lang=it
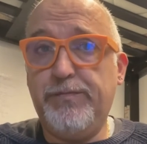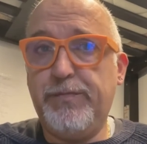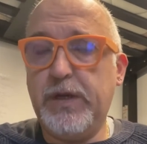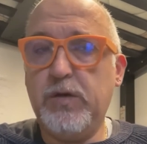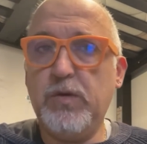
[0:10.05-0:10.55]

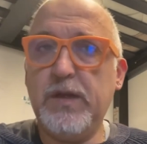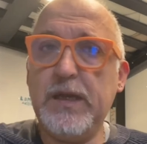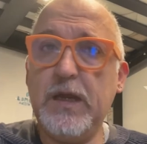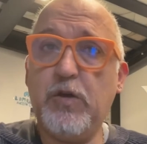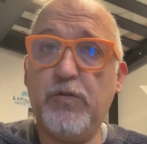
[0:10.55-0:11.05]
perché una
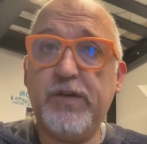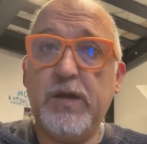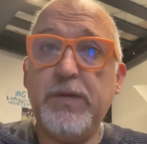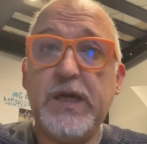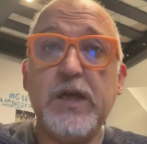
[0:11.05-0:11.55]
delle cose
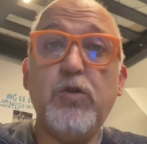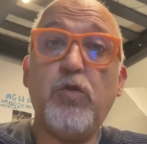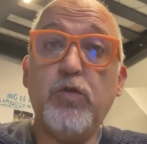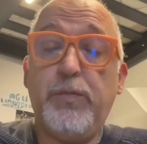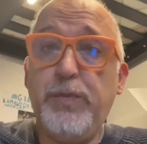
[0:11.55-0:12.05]
che mi
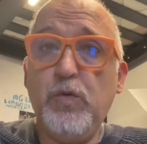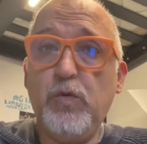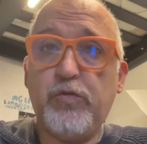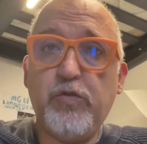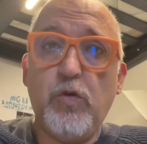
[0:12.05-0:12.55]
chiedono di
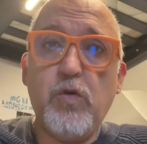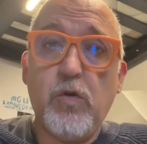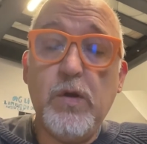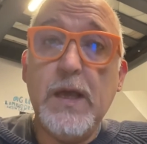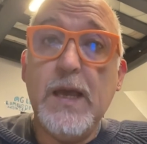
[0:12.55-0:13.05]
più
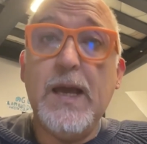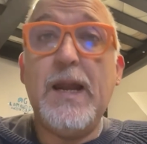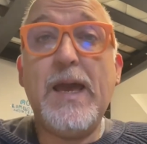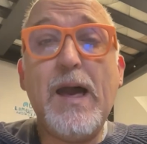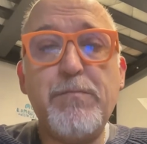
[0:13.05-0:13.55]
sono
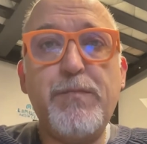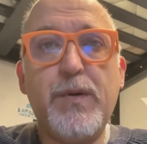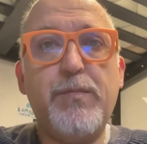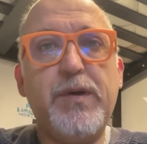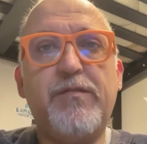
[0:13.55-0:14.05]
le app
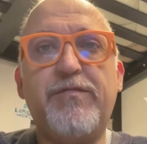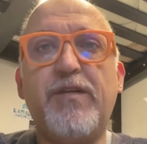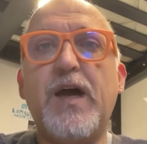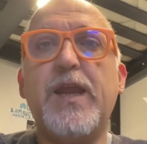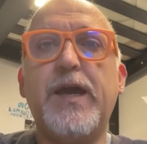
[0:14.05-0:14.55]
per
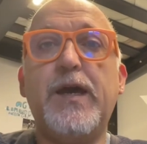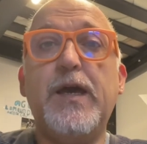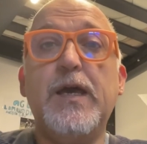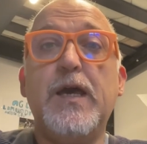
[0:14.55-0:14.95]
fare